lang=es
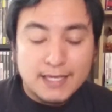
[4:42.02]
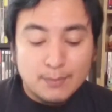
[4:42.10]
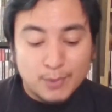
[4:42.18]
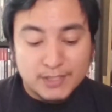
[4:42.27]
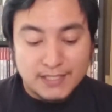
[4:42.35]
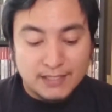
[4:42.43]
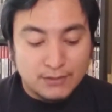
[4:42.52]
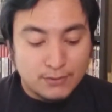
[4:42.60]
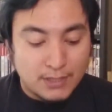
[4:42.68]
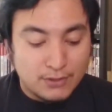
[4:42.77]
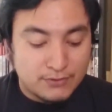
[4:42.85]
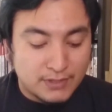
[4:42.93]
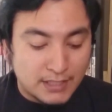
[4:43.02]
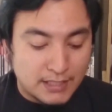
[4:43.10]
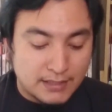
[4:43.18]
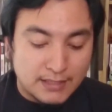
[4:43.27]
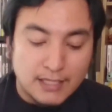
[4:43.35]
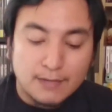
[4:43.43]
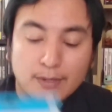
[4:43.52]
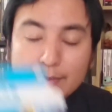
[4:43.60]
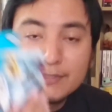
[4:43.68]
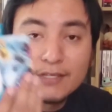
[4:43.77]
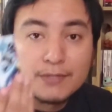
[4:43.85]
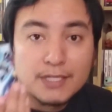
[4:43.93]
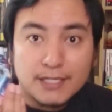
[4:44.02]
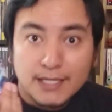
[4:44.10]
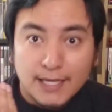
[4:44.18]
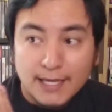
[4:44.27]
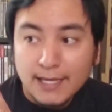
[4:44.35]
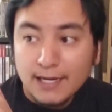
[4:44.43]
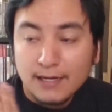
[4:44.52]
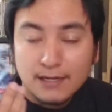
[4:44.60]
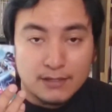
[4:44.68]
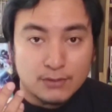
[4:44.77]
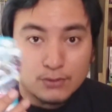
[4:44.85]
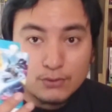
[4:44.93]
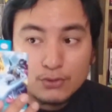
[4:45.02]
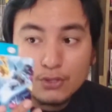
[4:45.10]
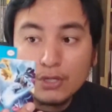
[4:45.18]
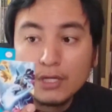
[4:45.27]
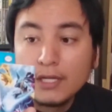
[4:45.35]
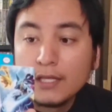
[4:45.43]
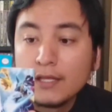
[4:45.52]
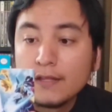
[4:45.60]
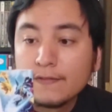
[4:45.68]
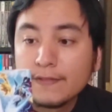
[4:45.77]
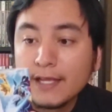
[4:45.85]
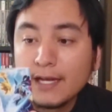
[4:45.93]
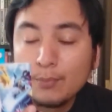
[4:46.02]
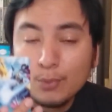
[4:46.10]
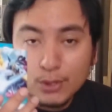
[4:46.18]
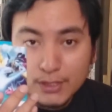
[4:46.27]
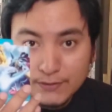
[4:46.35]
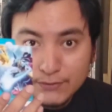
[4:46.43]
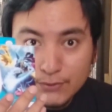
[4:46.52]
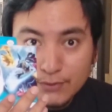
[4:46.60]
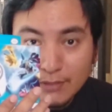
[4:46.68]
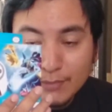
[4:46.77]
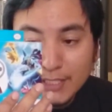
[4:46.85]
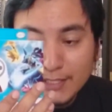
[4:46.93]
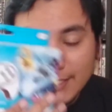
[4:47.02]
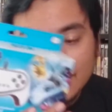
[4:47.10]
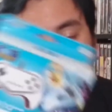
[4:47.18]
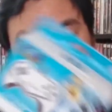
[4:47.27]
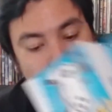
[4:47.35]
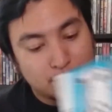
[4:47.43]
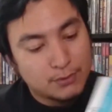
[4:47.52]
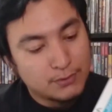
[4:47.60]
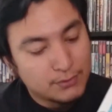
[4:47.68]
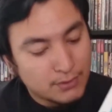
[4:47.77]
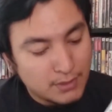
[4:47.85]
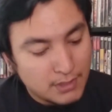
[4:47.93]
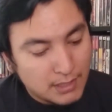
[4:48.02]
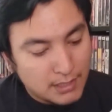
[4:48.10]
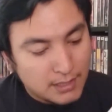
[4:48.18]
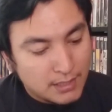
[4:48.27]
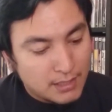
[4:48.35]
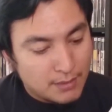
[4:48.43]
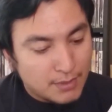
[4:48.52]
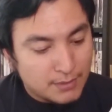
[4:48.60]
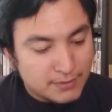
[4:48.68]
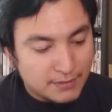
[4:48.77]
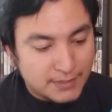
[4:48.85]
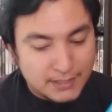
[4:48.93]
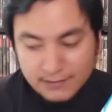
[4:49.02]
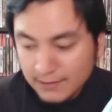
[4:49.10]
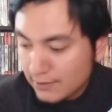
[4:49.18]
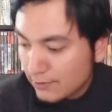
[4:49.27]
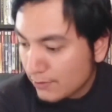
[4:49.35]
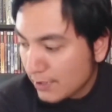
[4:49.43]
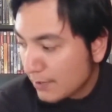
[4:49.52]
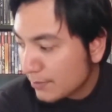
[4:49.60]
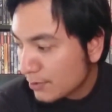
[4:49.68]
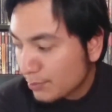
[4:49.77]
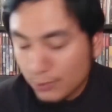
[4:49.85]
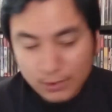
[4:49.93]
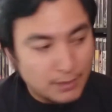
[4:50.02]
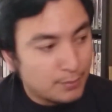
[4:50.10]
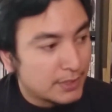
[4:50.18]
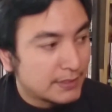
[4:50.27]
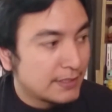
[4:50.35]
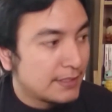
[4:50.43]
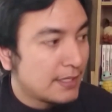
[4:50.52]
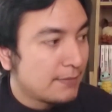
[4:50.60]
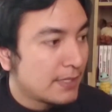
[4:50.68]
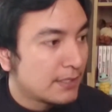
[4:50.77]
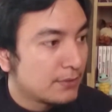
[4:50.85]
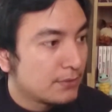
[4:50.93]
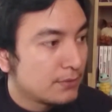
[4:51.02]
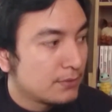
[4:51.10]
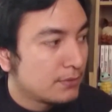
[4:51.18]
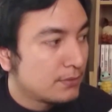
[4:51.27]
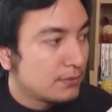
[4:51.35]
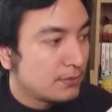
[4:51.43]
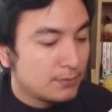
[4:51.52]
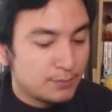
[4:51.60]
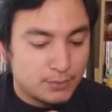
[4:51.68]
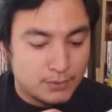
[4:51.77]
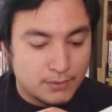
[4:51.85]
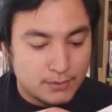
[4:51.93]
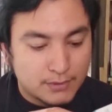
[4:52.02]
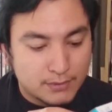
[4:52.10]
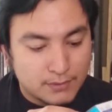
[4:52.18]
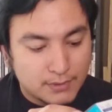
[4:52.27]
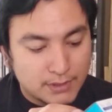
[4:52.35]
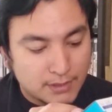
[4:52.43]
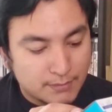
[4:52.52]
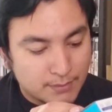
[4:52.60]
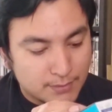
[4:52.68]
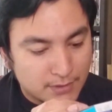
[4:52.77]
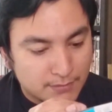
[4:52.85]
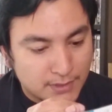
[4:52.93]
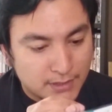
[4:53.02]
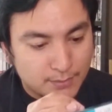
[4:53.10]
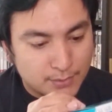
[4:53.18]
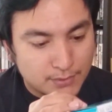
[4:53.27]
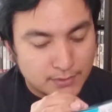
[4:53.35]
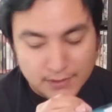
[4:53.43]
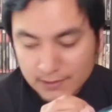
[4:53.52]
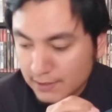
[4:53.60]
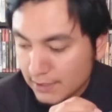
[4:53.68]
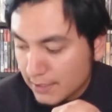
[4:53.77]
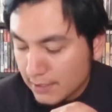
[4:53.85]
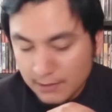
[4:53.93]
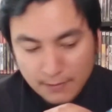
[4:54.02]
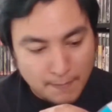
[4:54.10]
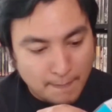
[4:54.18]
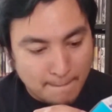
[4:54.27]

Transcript: Y pasando a lo siguiente, vamos a abrir el control del Pokémon Tournament, este mismo control. Vamos a ver si lo abro por la parte de abajo o por donde, vamos a ver por dónde se deja.